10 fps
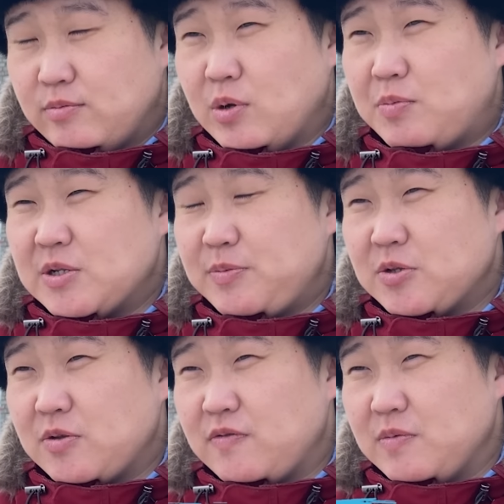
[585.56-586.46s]
По
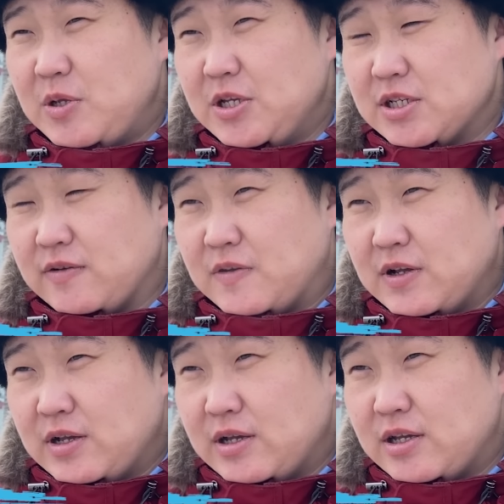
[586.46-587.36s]
проспекту автомобилистов
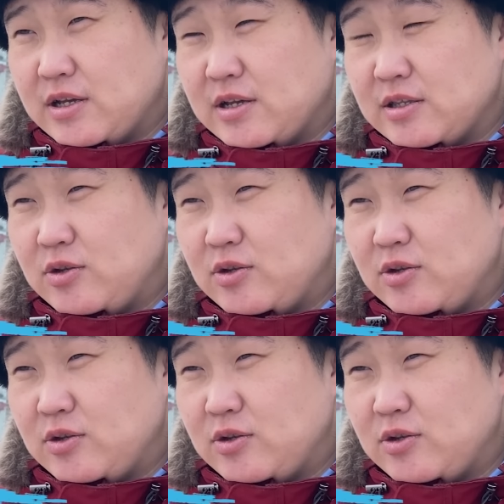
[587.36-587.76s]
э,